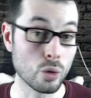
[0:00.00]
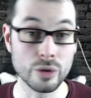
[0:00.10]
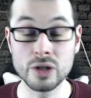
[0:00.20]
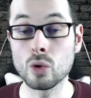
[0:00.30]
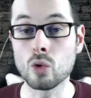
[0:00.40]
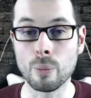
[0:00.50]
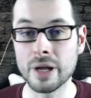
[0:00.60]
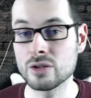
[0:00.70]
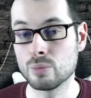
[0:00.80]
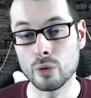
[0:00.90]
long ni trop
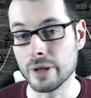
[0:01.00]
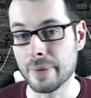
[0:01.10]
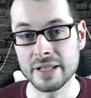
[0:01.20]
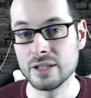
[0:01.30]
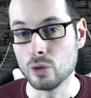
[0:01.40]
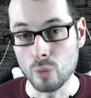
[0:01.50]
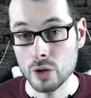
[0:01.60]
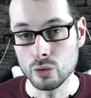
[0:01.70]
complexe pour des parties de moins d'une